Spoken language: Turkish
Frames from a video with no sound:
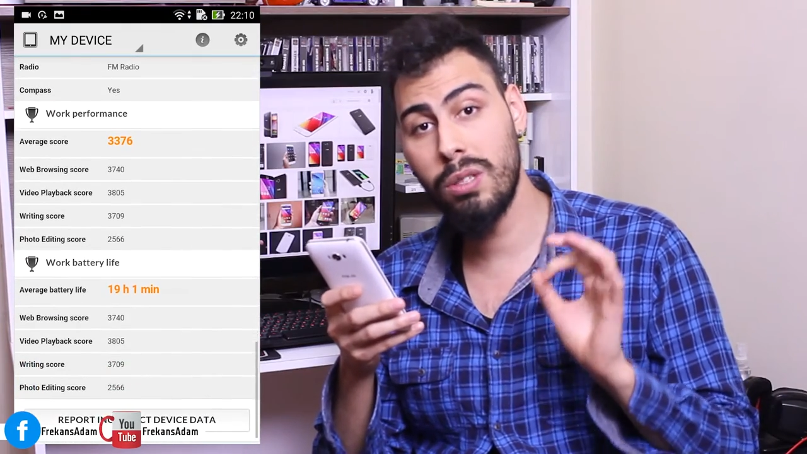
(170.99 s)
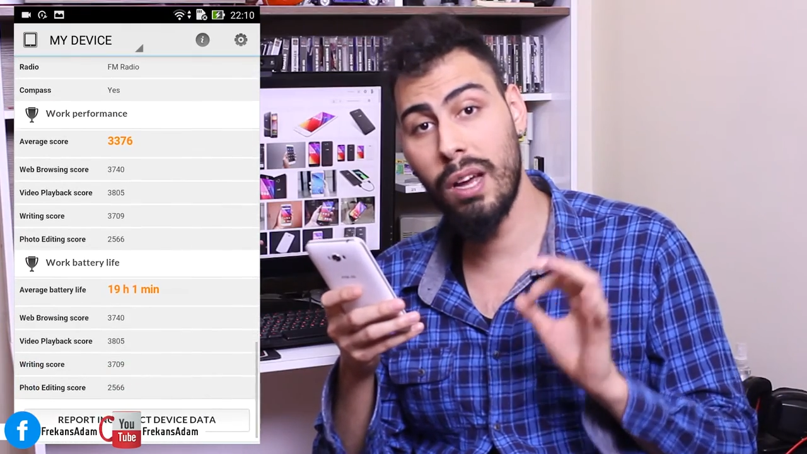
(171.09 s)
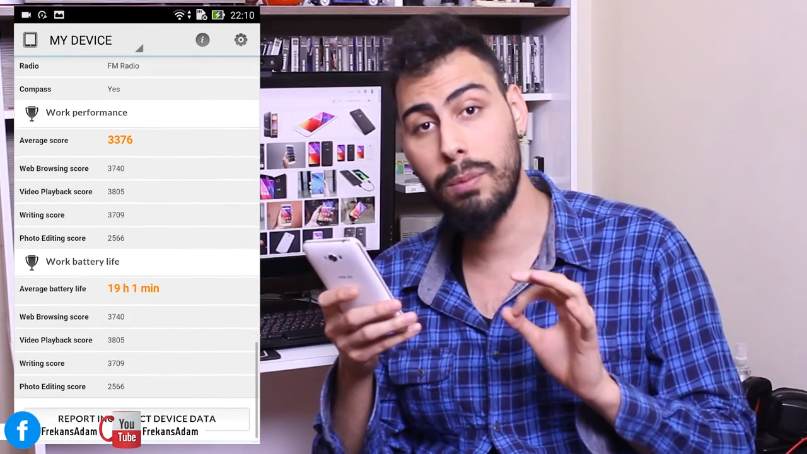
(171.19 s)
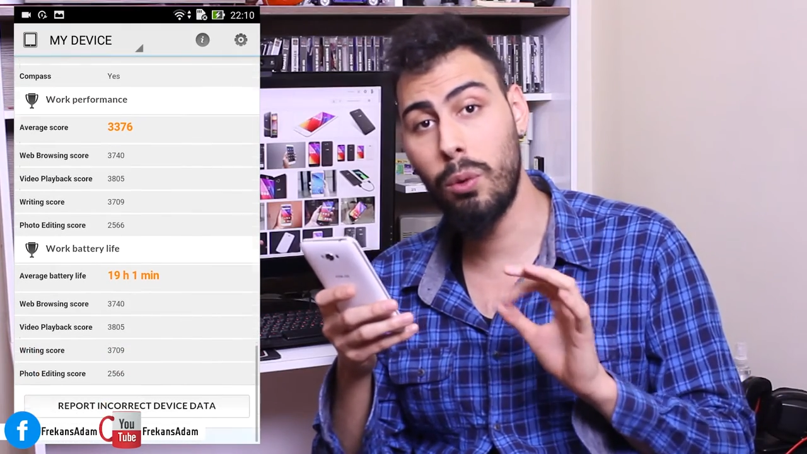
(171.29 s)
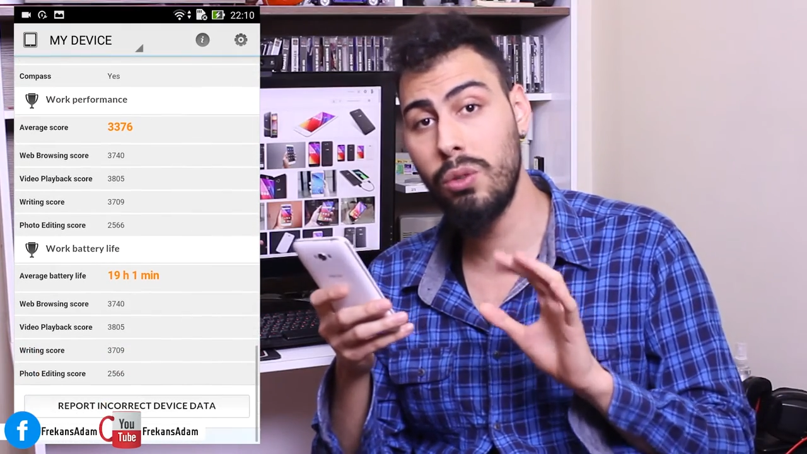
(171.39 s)

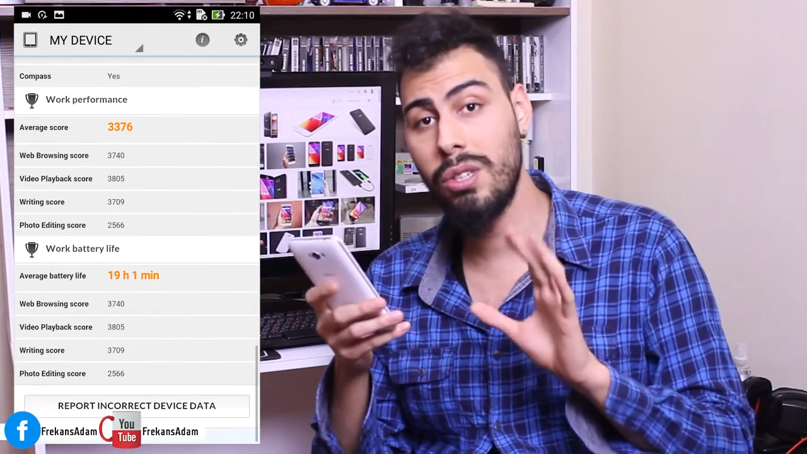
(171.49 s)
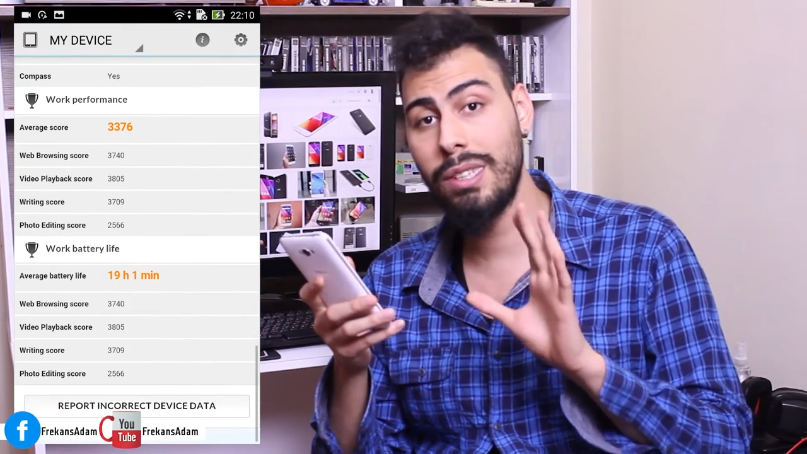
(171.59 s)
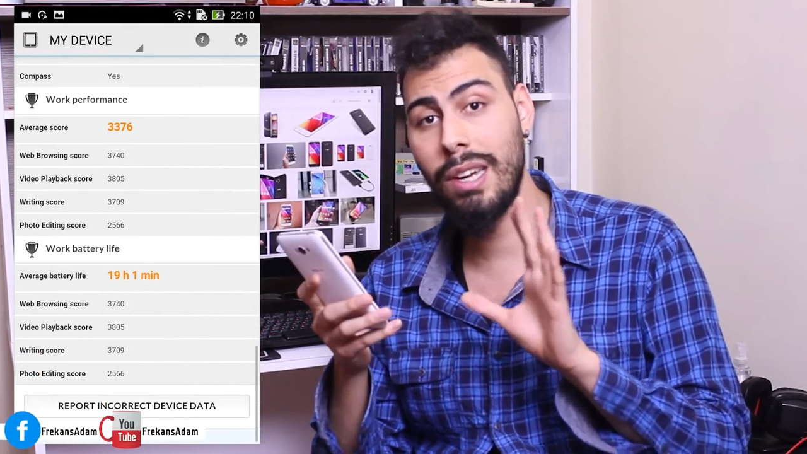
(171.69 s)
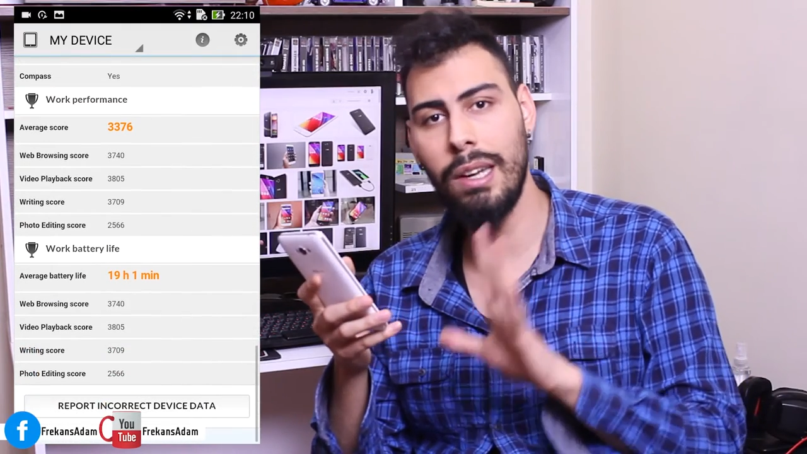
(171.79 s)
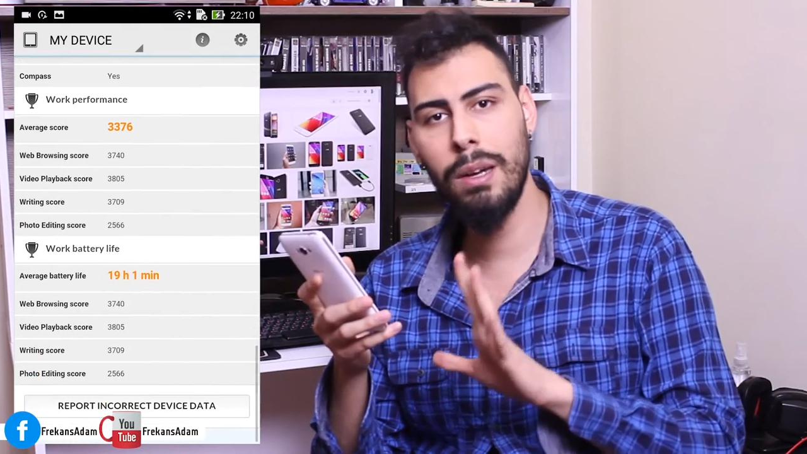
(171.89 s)
saat boyunca
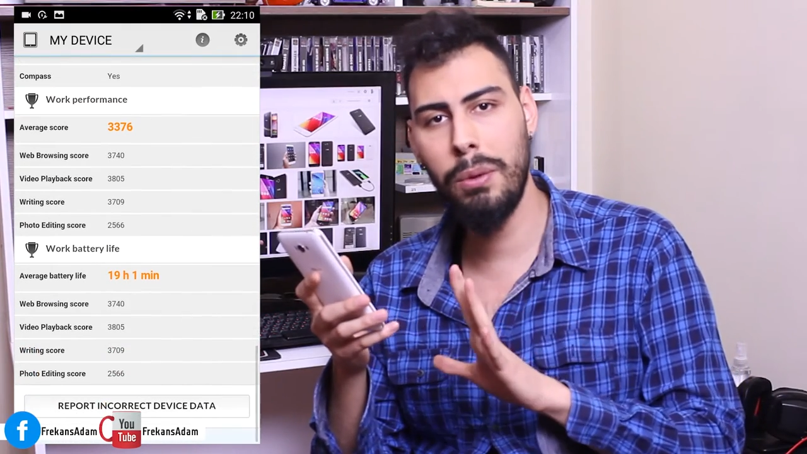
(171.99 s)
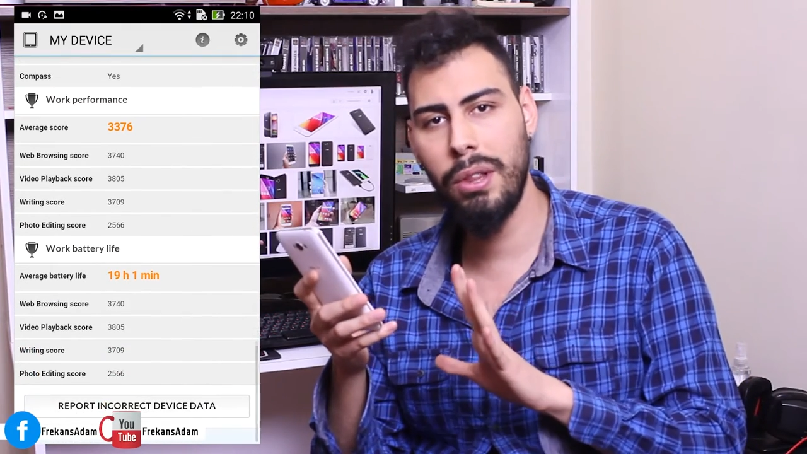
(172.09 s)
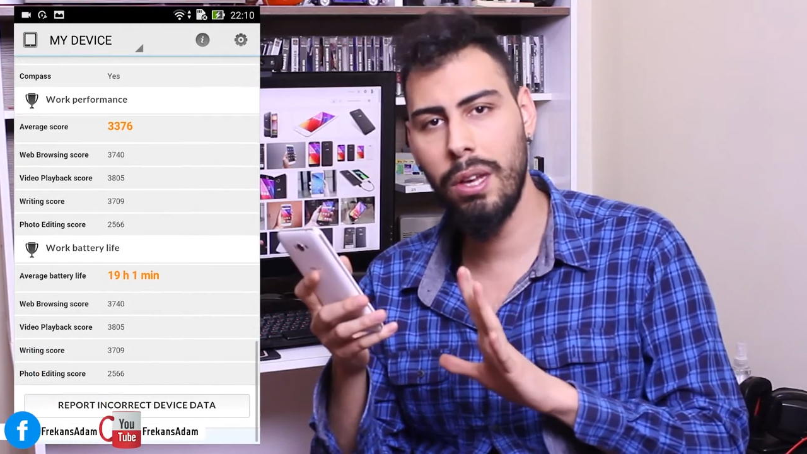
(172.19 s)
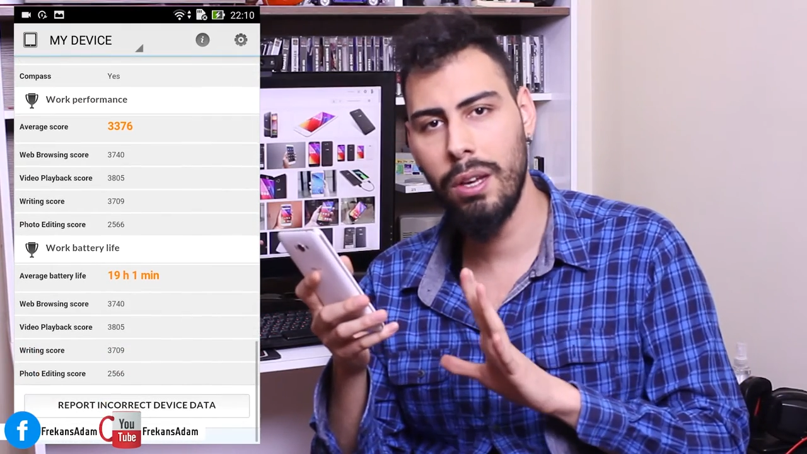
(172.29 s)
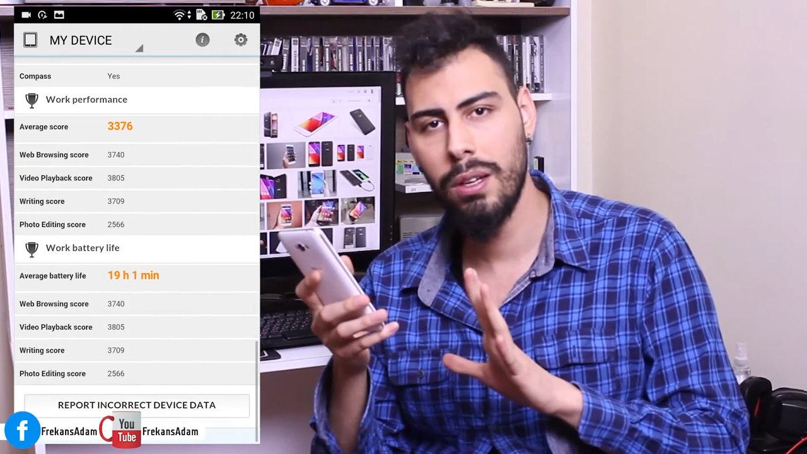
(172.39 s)

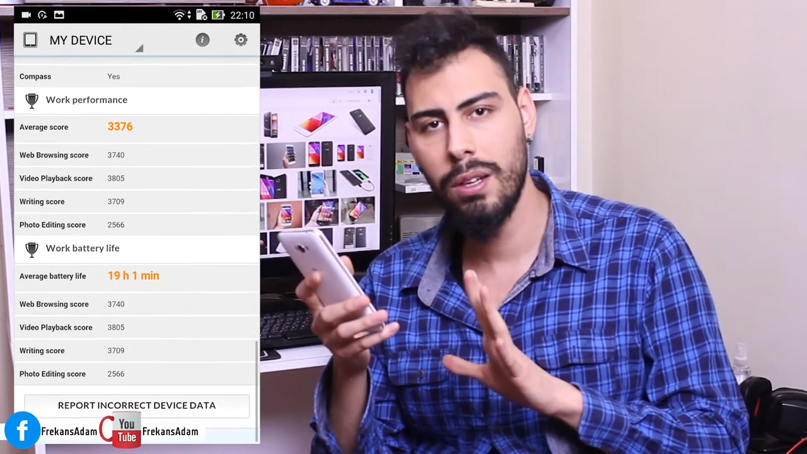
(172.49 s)
dayanabildi.